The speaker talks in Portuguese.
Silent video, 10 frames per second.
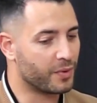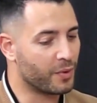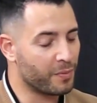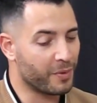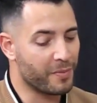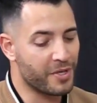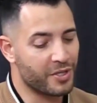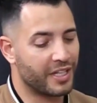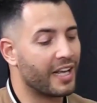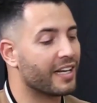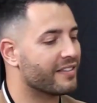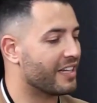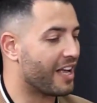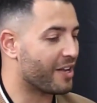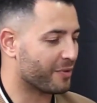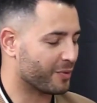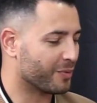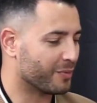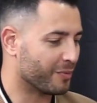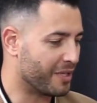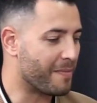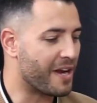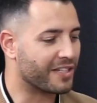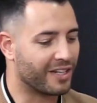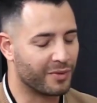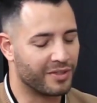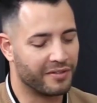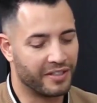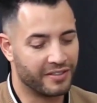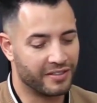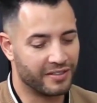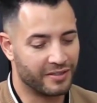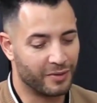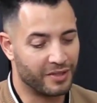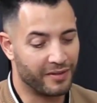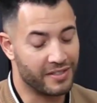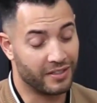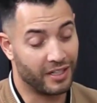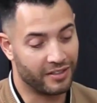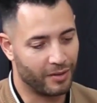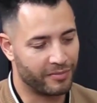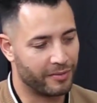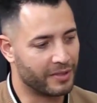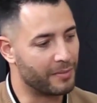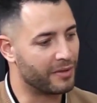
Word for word: eu pelo menos quero ensinar um dia mais tarde quando tiver quando tiver que ensinar isso obviamente à minha